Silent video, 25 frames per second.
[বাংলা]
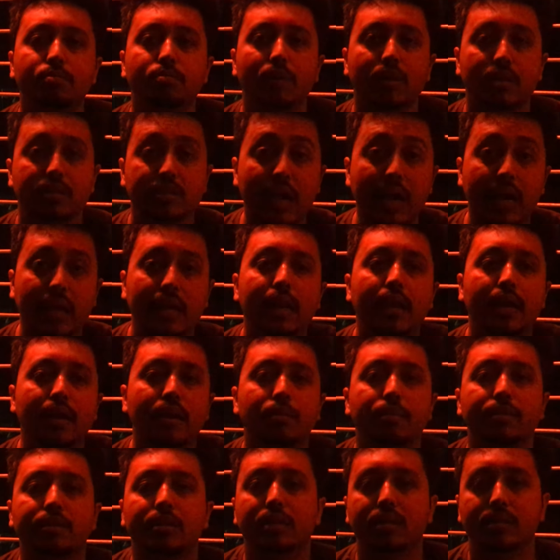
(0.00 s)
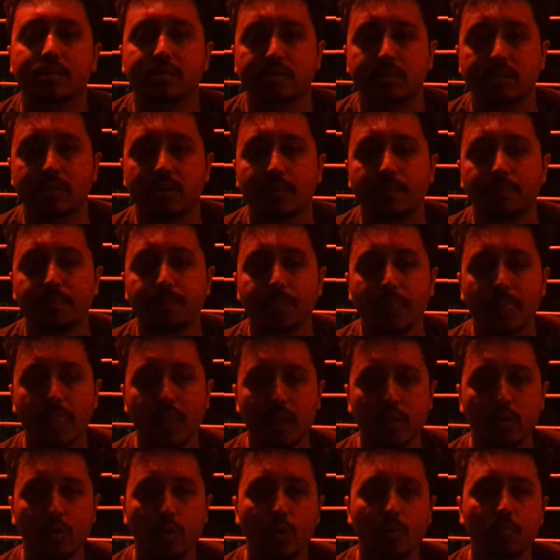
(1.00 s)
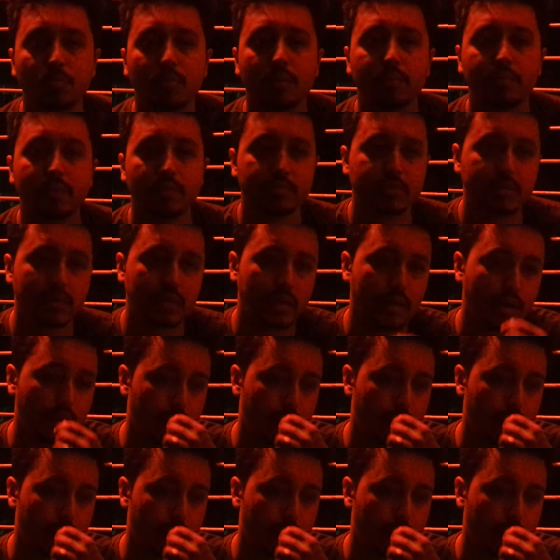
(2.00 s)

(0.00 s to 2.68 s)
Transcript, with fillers: মানে ঝাঁকি লাগলে ব্যথা লাগতেছে তখন ভাবলাম যে